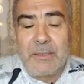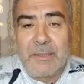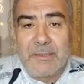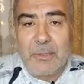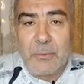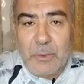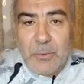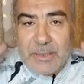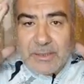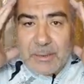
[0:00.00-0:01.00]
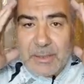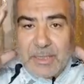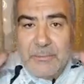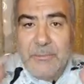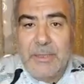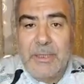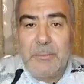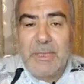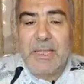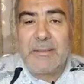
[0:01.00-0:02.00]
تصوروا الدماغ فيه
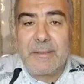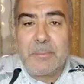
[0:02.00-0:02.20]
مئة